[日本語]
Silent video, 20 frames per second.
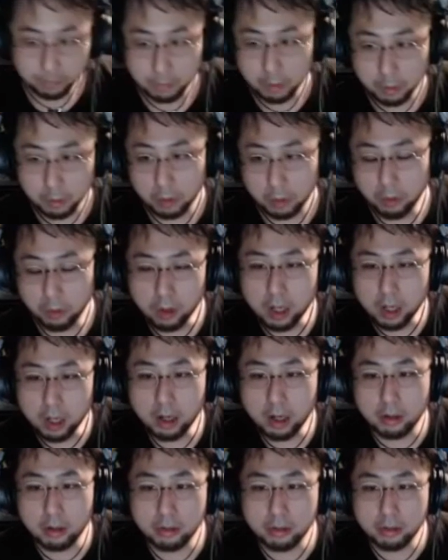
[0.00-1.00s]
これからはふ
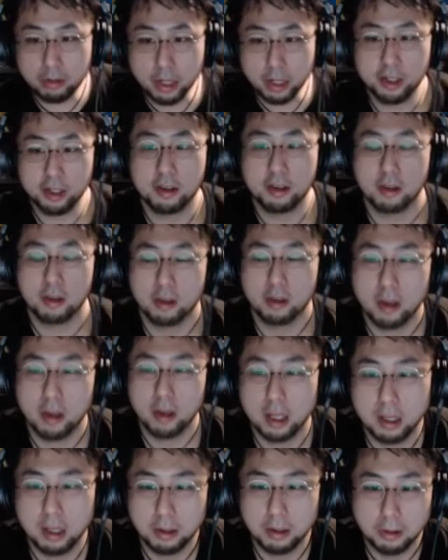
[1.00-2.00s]
わっちでずっとやってい
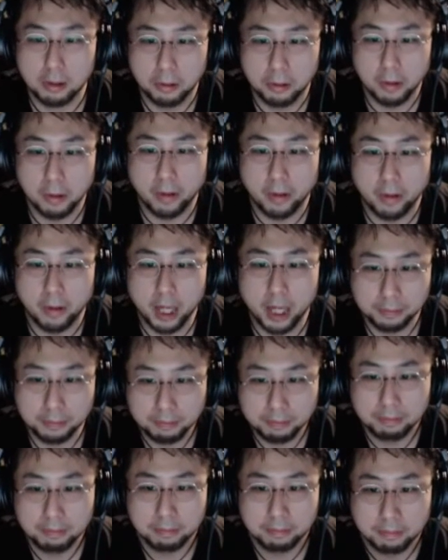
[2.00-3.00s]
く、俺は。
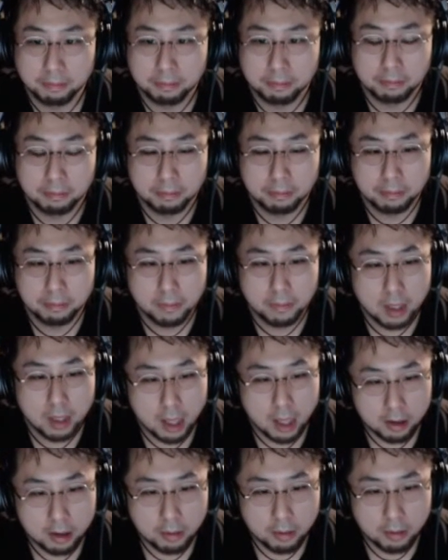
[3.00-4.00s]
キャス
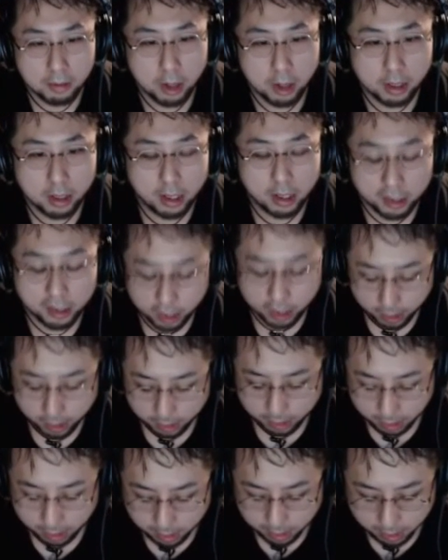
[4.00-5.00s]
もやんないし。
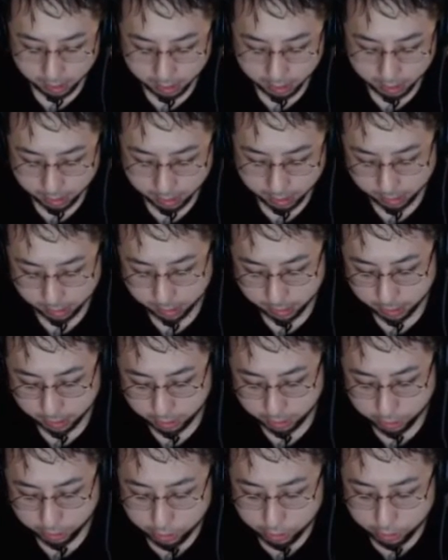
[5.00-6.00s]

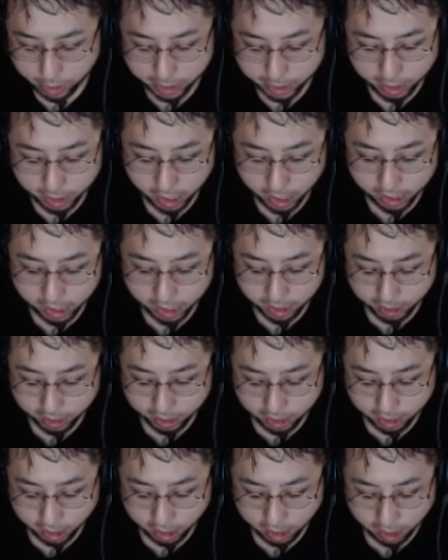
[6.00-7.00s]
ふわっち配信者だ
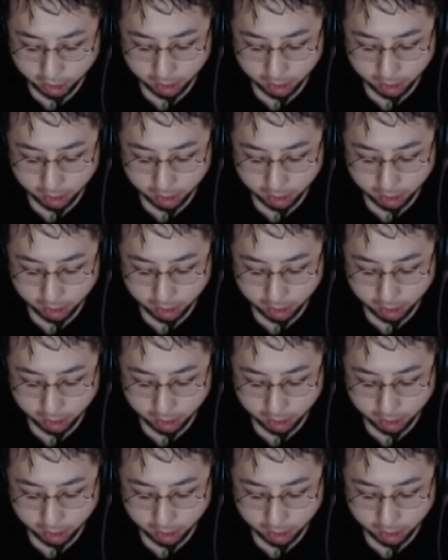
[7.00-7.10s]
ね。